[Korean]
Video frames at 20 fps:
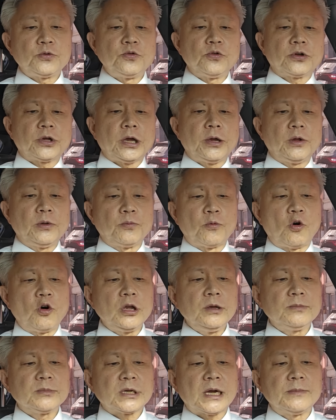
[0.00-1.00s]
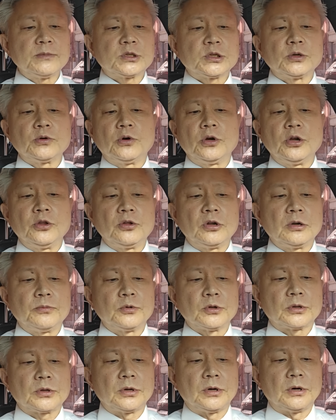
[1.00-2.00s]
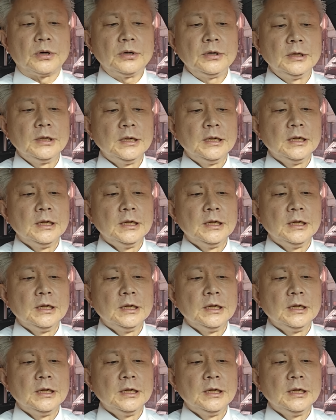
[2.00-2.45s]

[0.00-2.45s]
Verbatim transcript: 국회의원 모임 참석 의원들로부터